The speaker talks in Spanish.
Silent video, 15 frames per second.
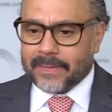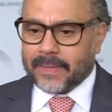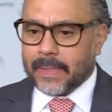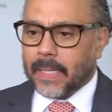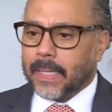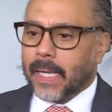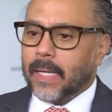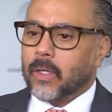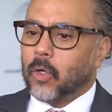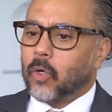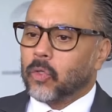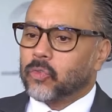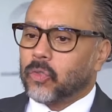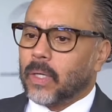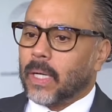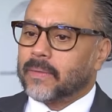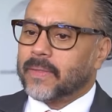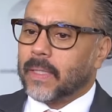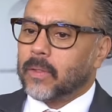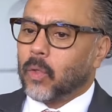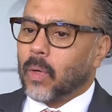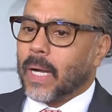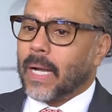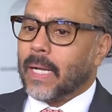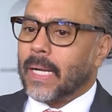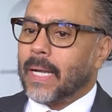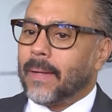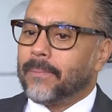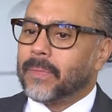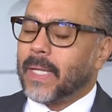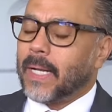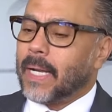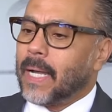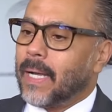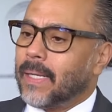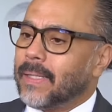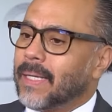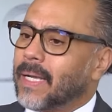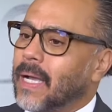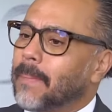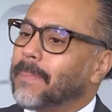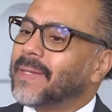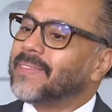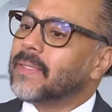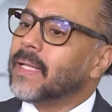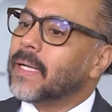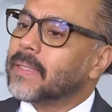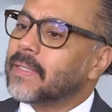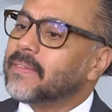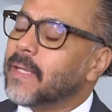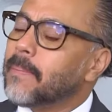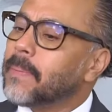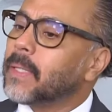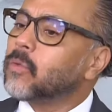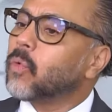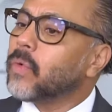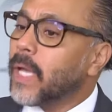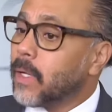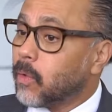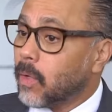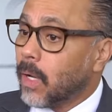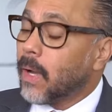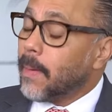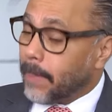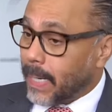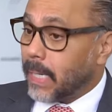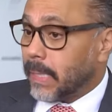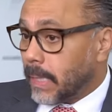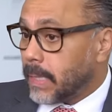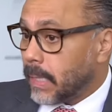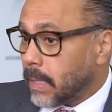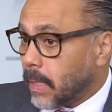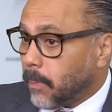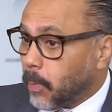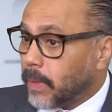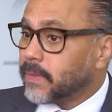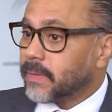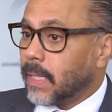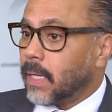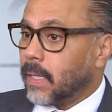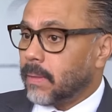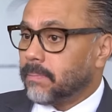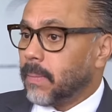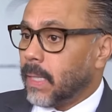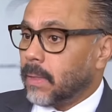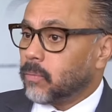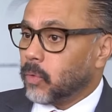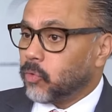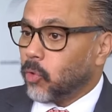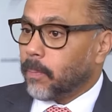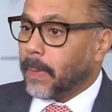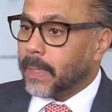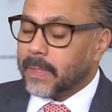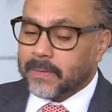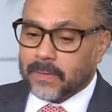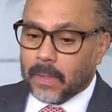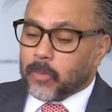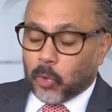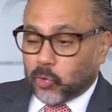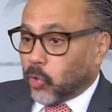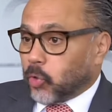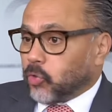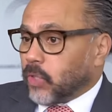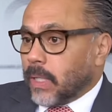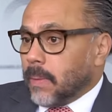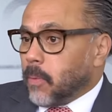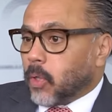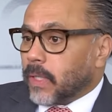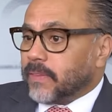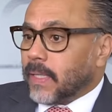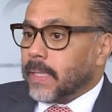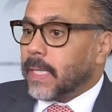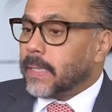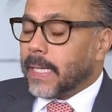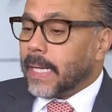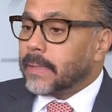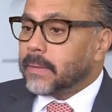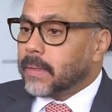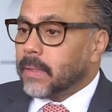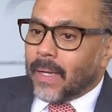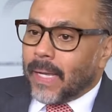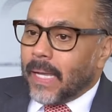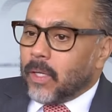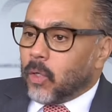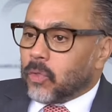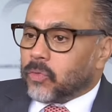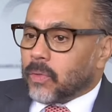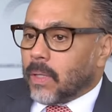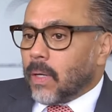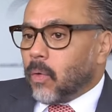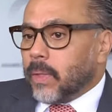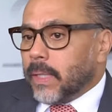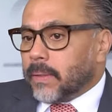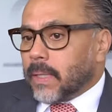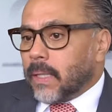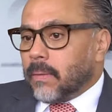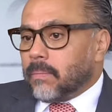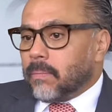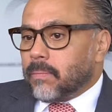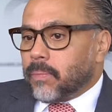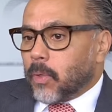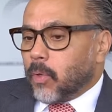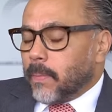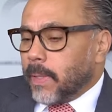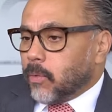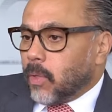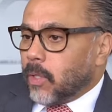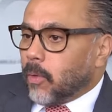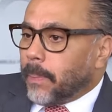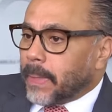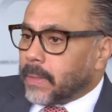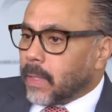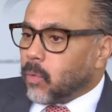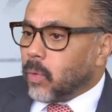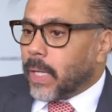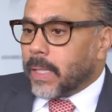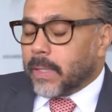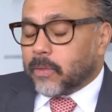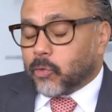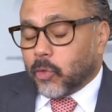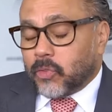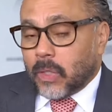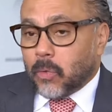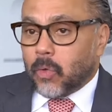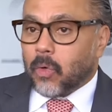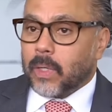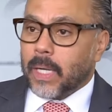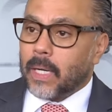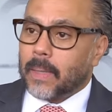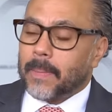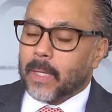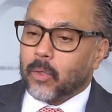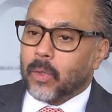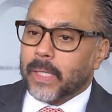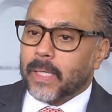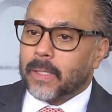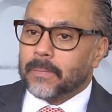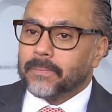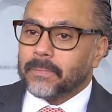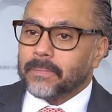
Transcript: sigan ellos haciendo gala de la incapacidad que siempre tuvieron para dar respuesta a nuestro país. Nosotros tenemos que seguir adelante. Ellos ahorita, por lo menos en lo particular, y estoy seguro que a la mayoría,